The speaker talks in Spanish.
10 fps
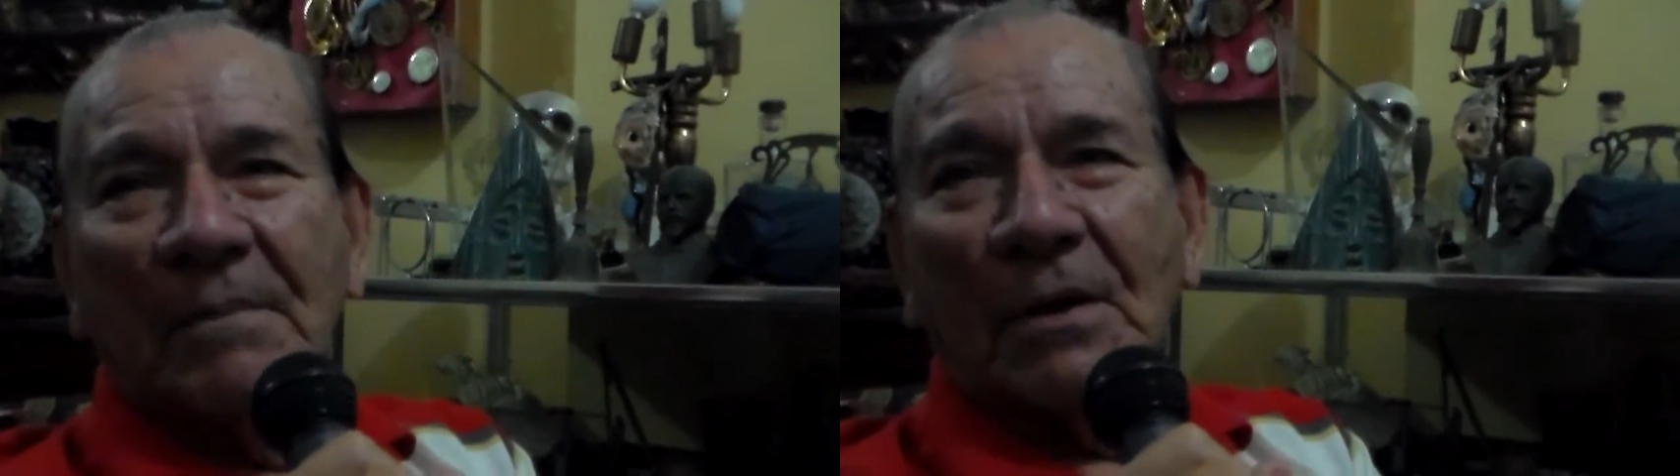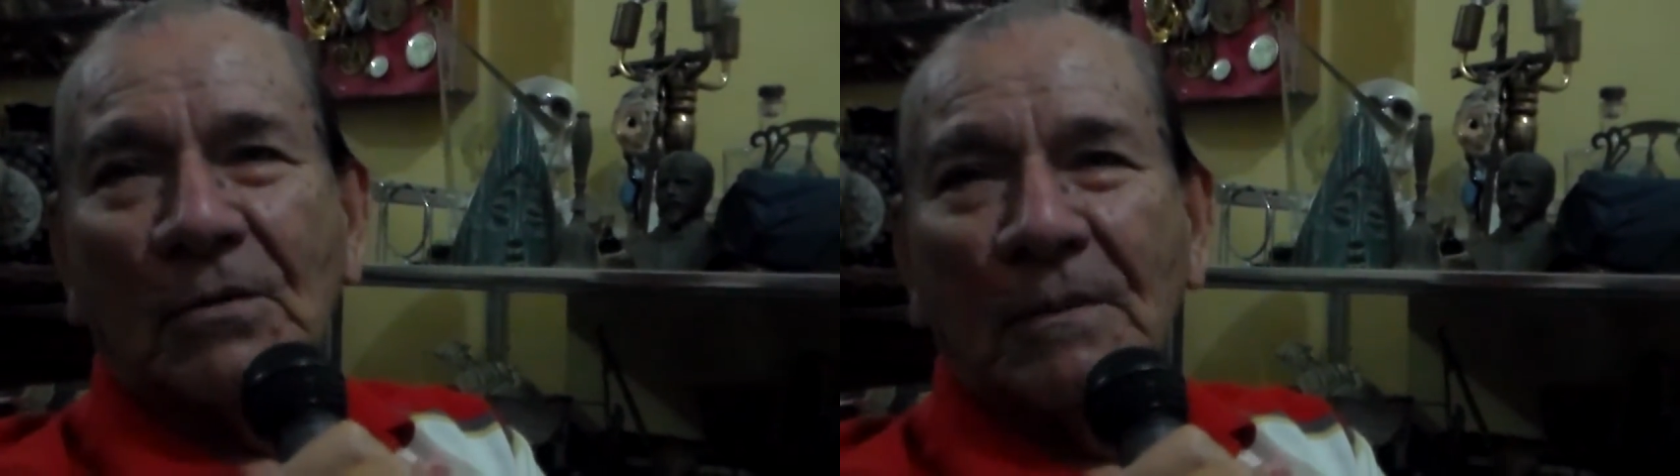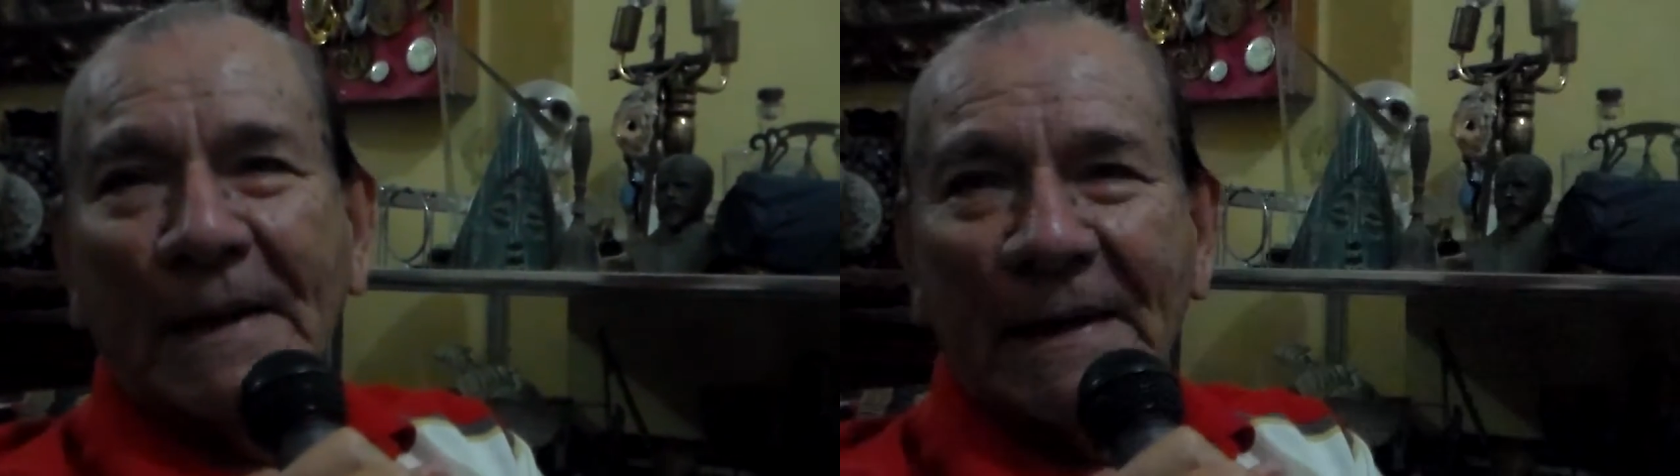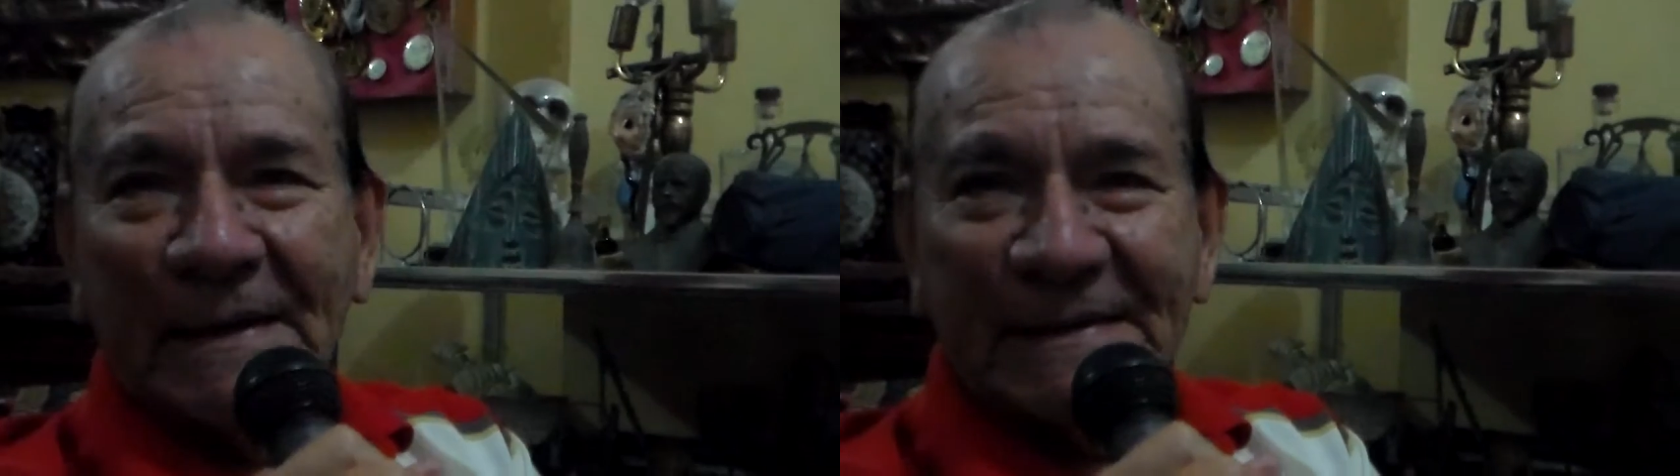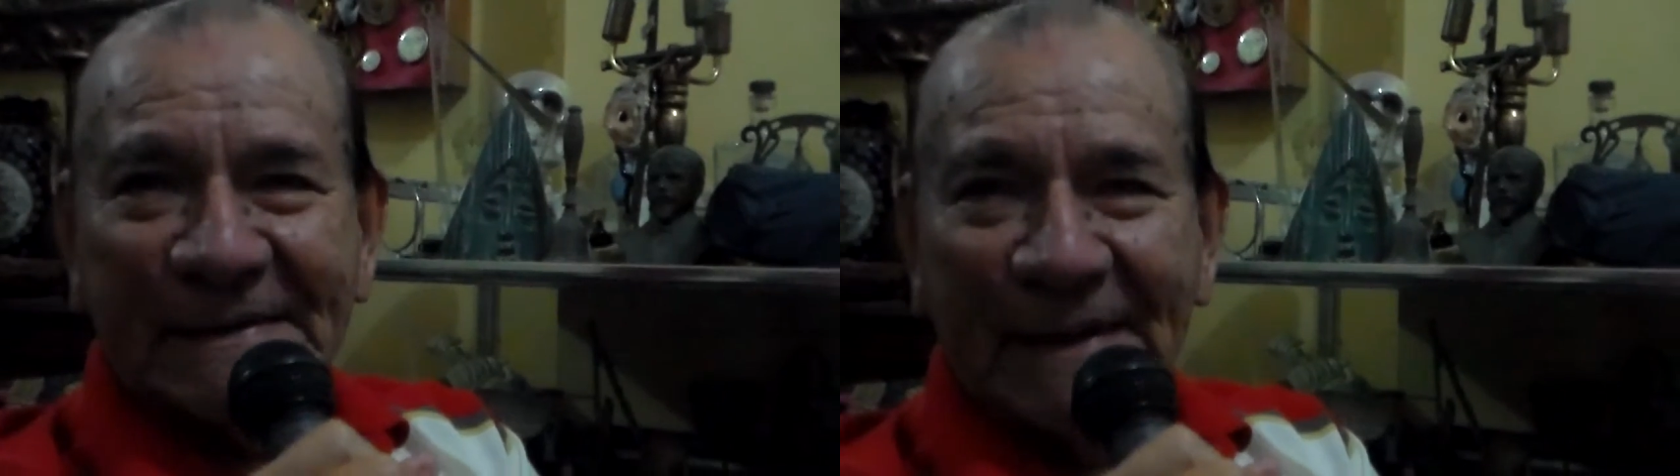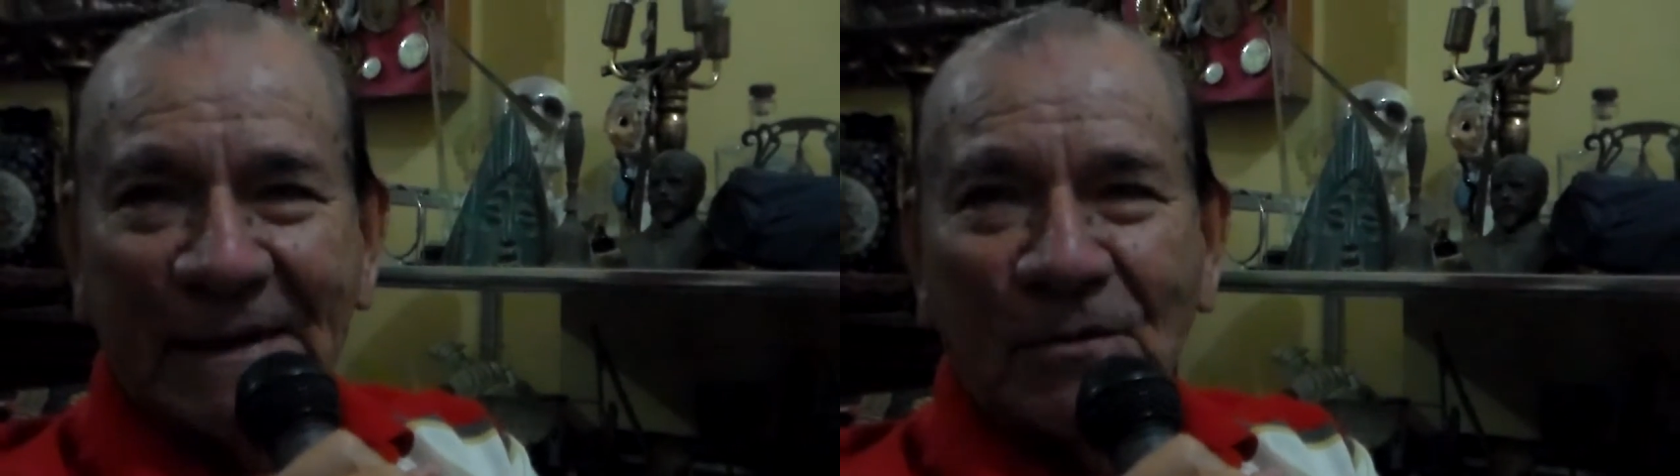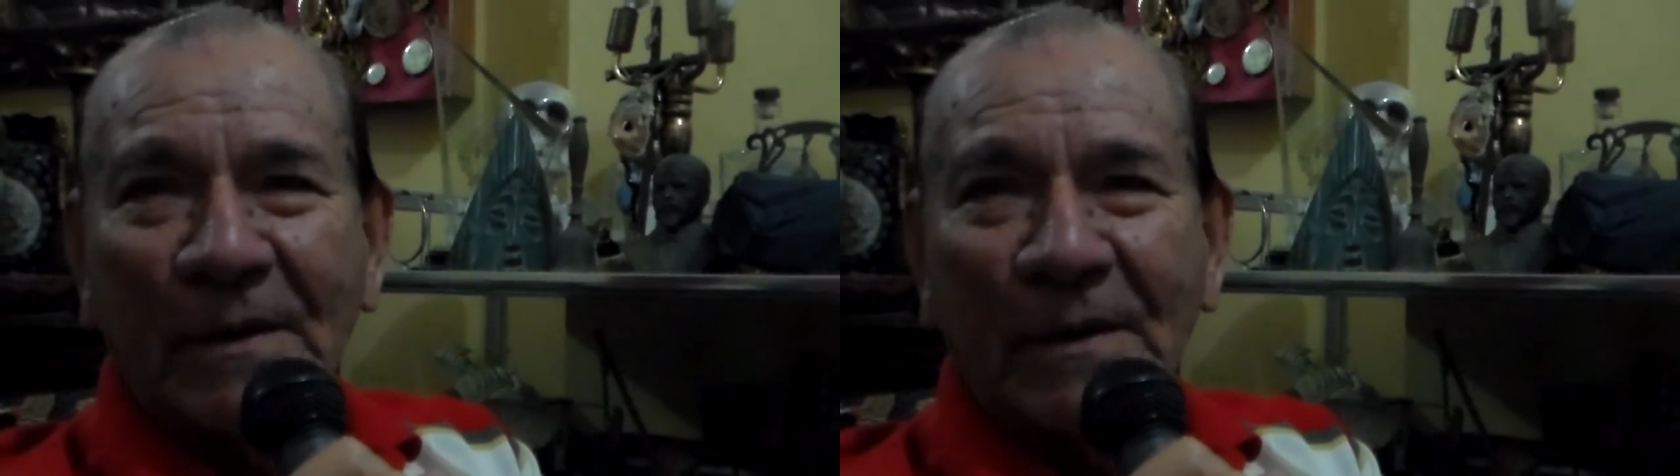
pero, no me la desee,